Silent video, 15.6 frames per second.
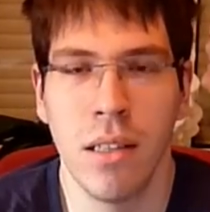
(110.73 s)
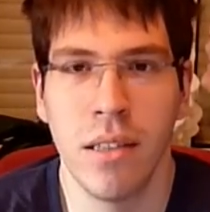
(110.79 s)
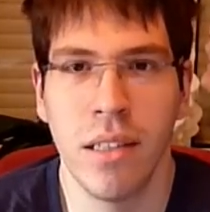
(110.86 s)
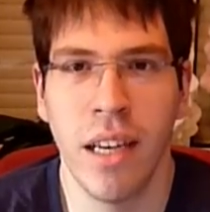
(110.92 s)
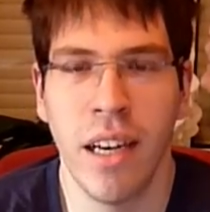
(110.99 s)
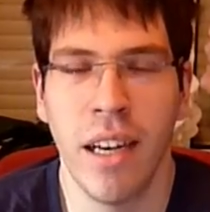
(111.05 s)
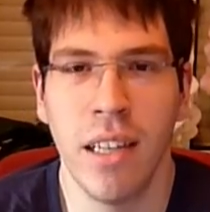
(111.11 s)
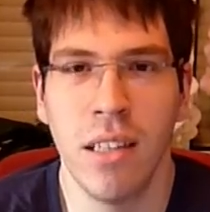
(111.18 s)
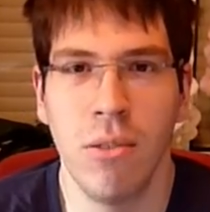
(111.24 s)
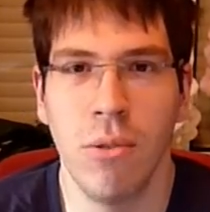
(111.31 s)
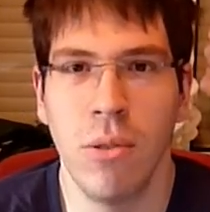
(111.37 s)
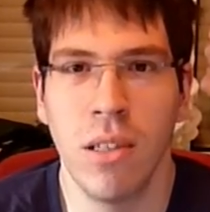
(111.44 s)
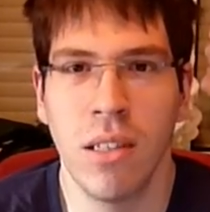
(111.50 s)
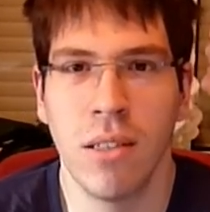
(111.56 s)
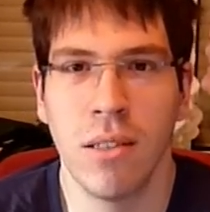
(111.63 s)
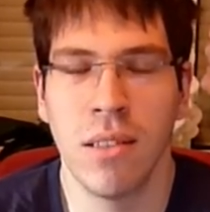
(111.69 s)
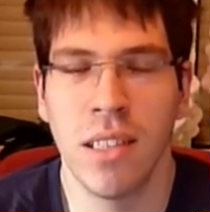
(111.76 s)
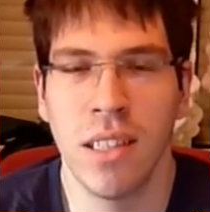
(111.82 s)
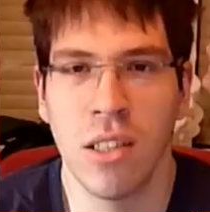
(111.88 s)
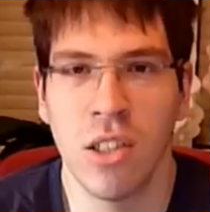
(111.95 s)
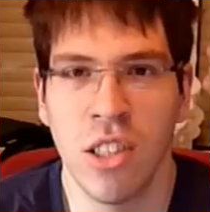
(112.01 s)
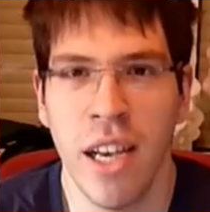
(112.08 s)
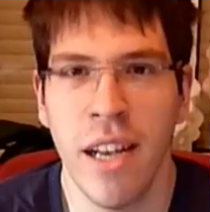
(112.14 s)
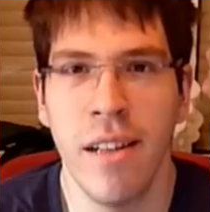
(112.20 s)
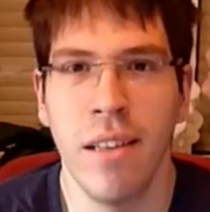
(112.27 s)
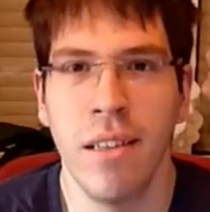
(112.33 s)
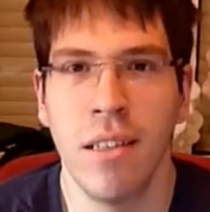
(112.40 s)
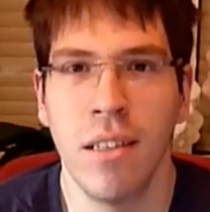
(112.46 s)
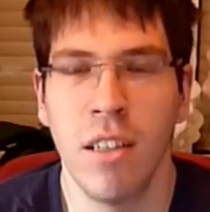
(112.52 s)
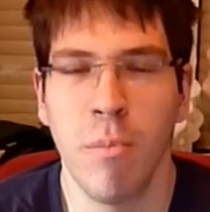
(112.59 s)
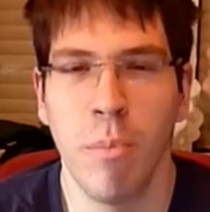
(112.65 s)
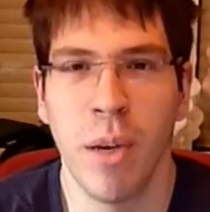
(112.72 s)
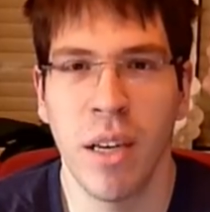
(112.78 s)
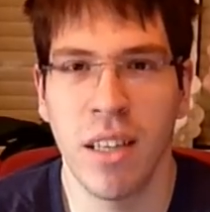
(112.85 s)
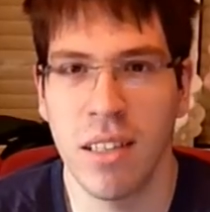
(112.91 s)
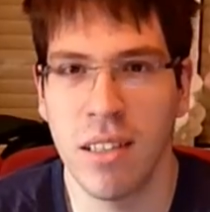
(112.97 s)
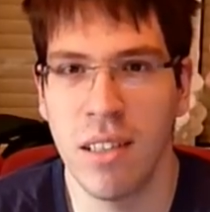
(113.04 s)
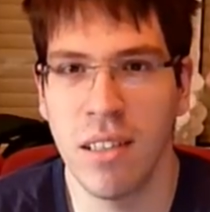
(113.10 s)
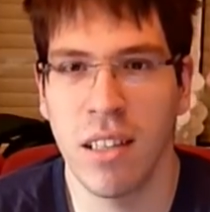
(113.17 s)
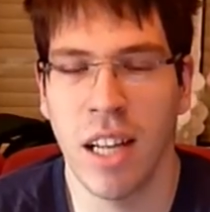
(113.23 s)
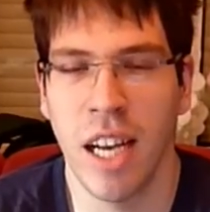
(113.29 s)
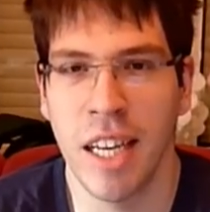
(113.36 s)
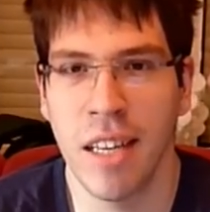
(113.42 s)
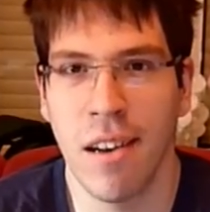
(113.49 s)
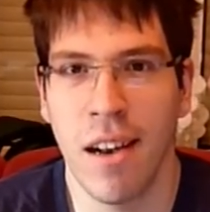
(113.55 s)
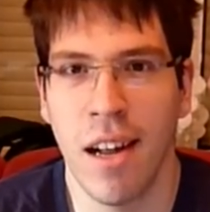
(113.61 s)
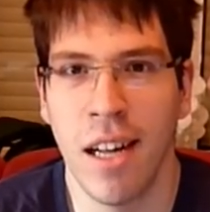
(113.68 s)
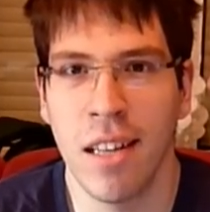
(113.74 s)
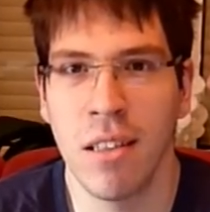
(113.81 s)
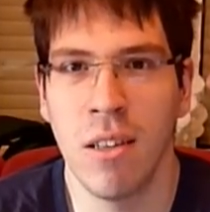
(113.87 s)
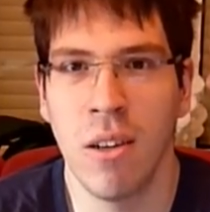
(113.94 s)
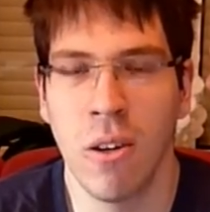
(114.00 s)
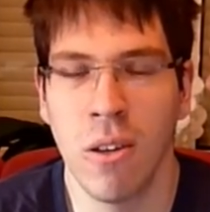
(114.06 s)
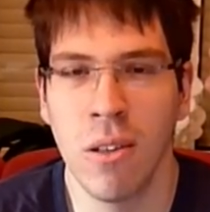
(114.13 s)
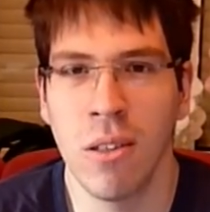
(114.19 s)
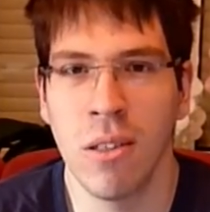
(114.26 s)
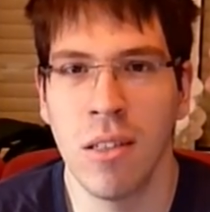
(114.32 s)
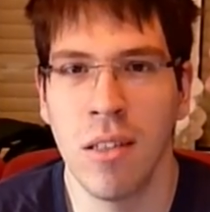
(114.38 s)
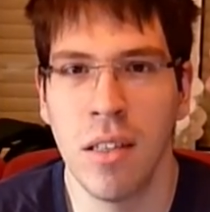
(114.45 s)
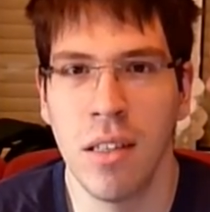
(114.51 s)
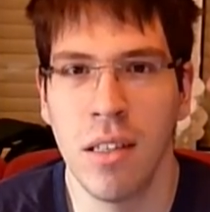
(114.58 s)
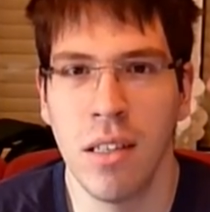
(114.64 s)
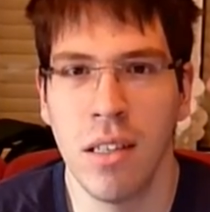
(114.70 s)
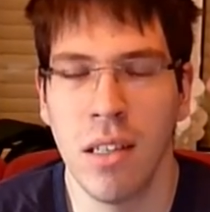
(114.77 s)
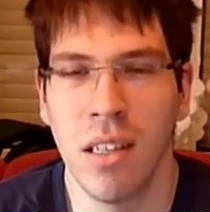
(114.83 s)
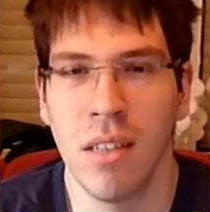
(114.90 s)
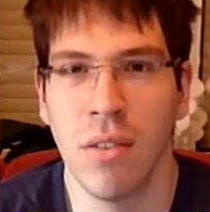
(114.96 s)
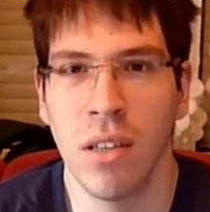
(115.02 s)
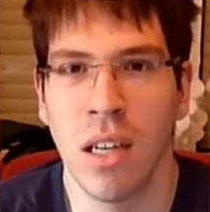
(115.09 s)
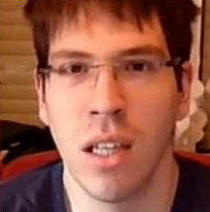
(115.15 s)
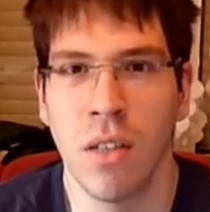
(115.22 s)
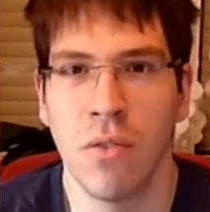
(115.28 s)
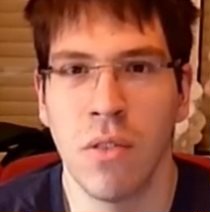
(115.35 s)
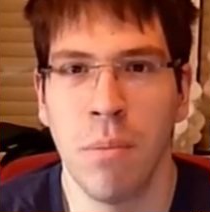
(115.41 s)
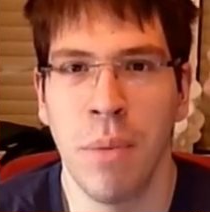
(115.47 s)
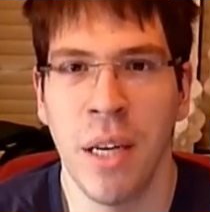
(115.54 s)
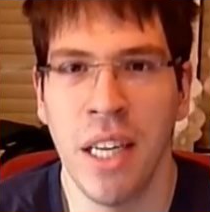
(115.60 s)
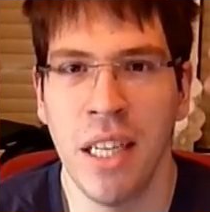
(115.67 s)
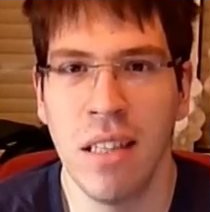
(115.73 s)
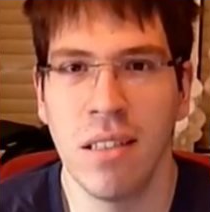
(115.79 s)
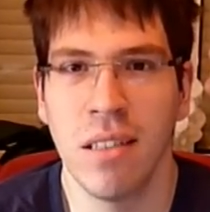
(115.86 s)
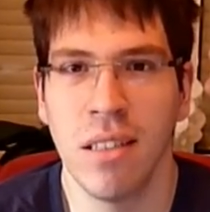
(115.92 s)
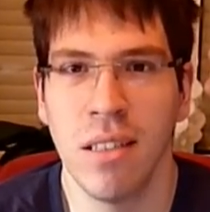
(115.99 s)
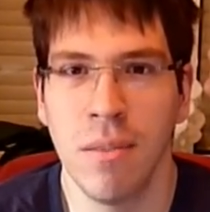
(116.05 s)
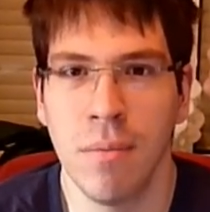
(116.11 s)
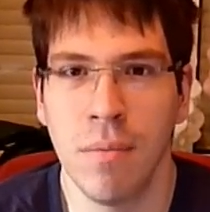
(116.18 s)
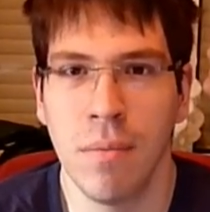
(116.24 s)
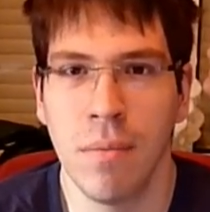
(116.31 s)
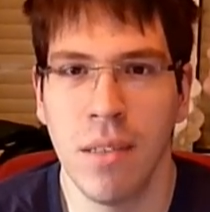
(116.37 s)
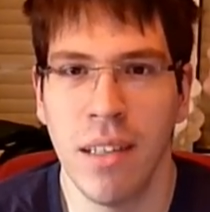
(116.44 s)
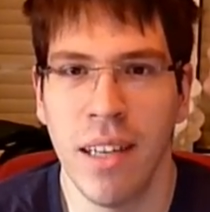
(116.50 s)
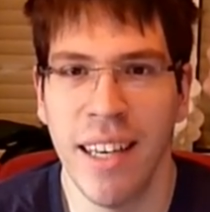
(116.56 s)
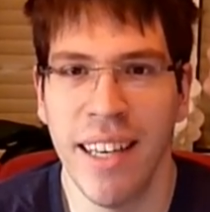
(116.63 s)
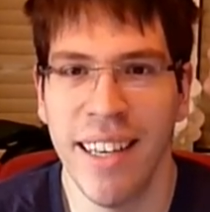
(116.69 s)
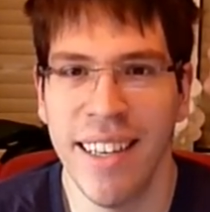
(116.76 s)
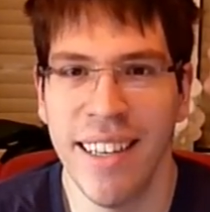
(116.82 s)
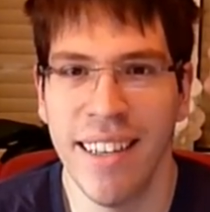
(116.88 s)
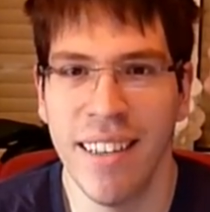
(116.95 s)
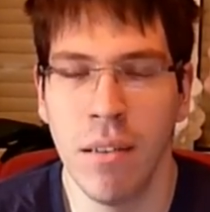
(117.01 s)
Der Erdölkonzern Shell begann als kleiner Laden in London. Er verkaufte Penisse. Hehe,